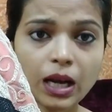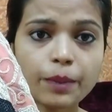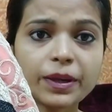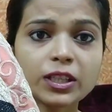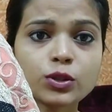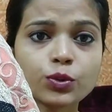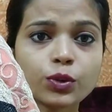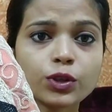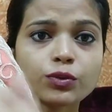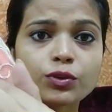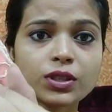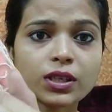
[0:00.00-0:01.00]
अपन स्टोन
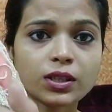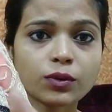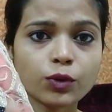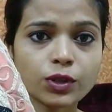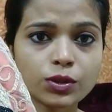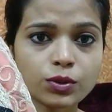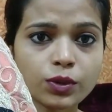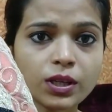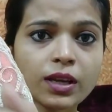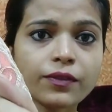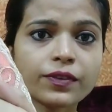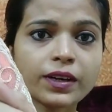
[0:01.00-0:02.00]
यूज करते वो स्टोन
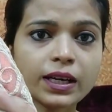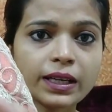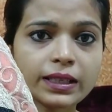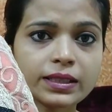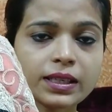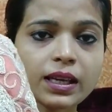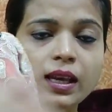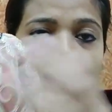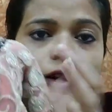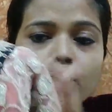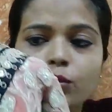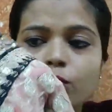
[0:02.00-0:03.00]
है फिर लेस है
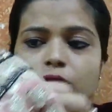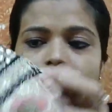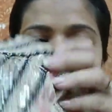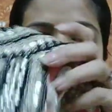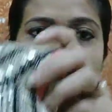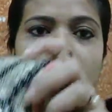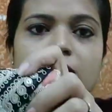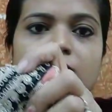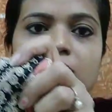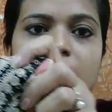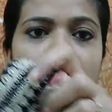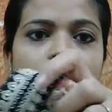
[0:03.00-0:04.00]
तो कुछ इस तरह
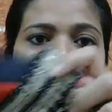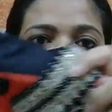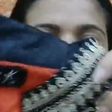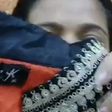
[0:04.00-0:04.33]
से इसका